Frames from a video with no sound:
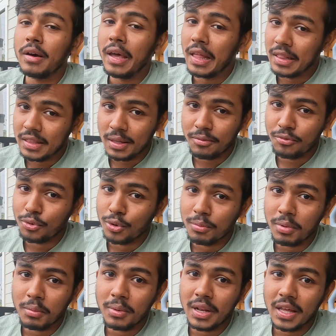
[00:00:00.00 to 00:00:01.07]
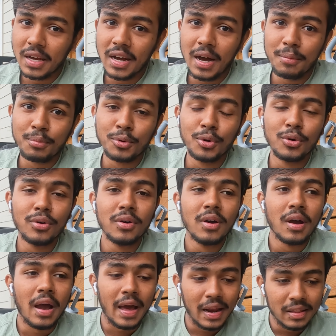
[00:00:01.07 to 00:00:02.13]
हेल्दी फूड भी मिलेगा आपको
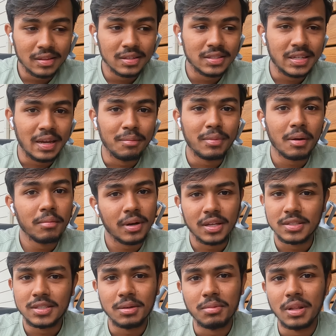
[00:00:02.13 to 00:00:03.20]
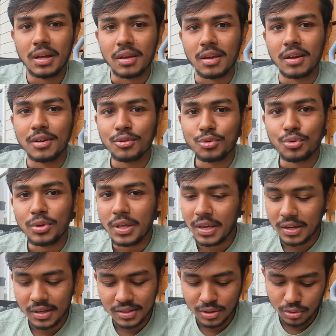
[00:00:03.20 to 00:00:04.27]
एंड एट द सेम टाइम टेस्टी भी लगेगा तो ये
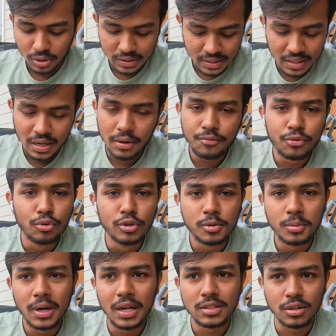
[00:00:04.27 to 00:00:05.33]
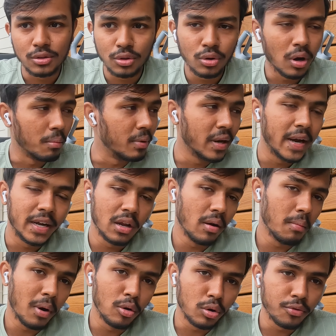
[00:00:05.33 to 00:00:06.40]
कर सकते हैं इसके अंदर आप फ्रूट्स भी डाल सकते हो अभी राइट
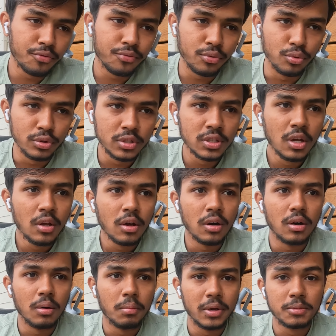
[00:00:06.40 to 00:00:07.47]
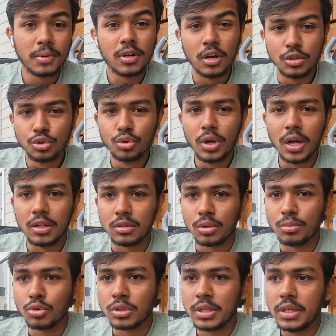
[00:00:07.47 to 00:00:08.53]
नाउ एम आउट ऑफ फ्रूट्स मैं इसमें खजूर डालता
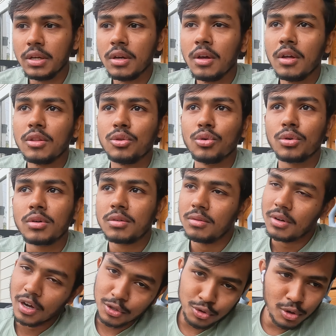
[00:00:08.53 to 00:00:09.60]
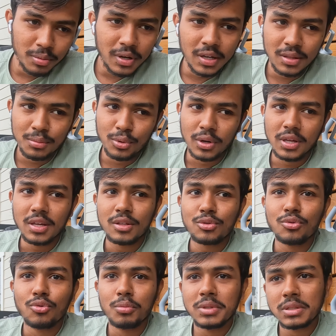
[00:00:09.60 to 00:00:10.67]
हूँ मोस्टली तो खजूर भी ख़त्म हो गई है
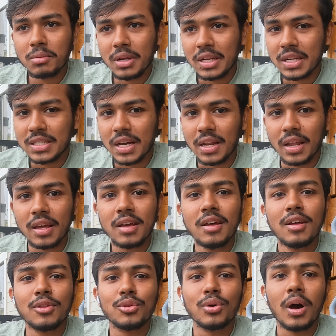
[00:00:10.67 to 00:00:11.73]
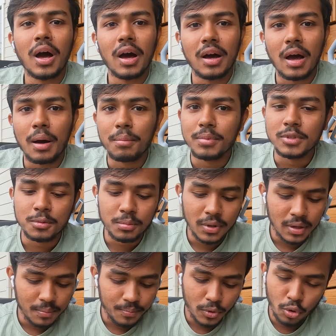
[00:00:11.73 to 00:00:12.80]
तो वो भी सब लेने जाना है तो हाँ आप
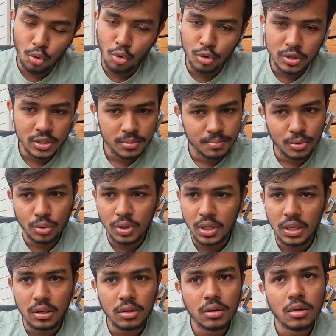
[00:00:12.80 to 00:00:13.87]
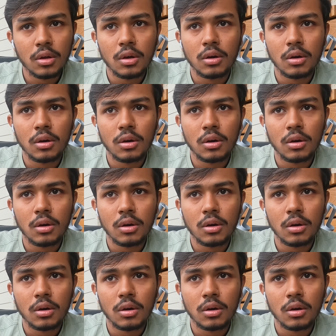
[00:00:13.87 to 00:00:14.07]
इसमें ओट्स प्रोटीन